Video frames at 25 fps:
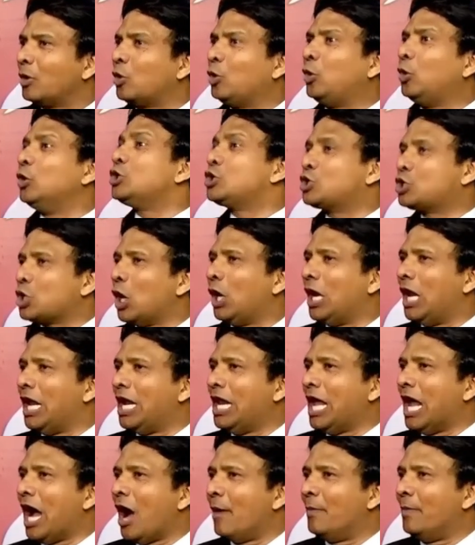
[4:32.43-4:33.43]

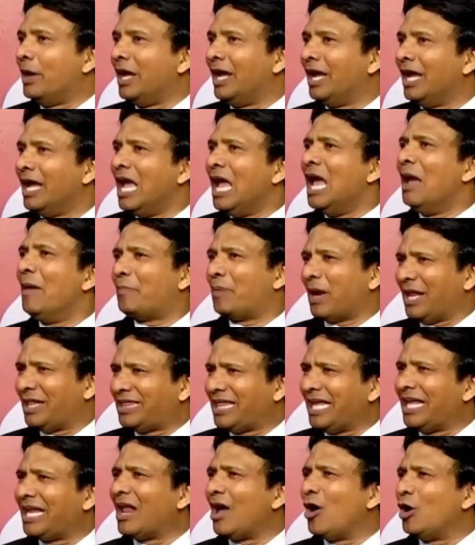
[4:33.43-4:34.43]
కూర్చోలేని ఆమె
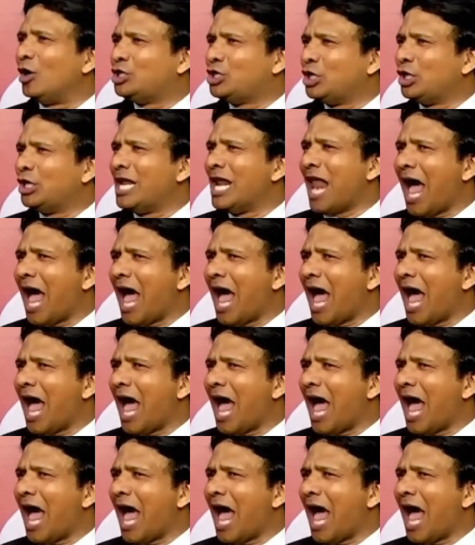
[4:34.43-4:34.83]
ప్రతిరోజు